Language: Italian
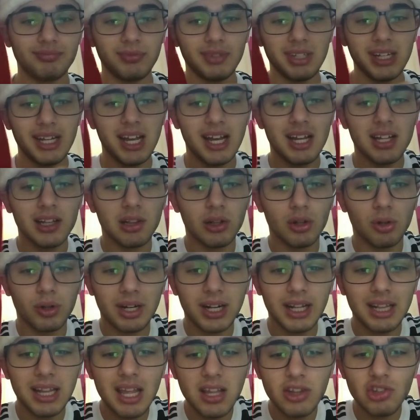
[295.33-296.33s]

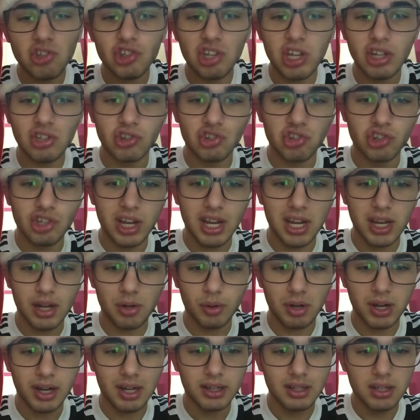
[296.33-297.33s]
Allora, Lecce e
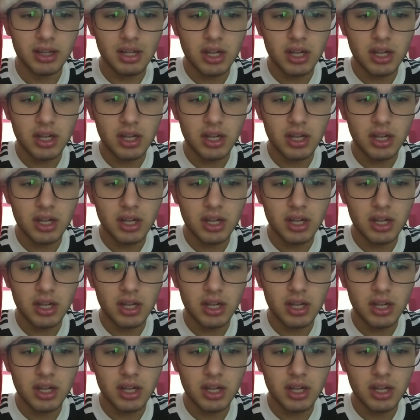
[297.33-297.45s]
Genoa.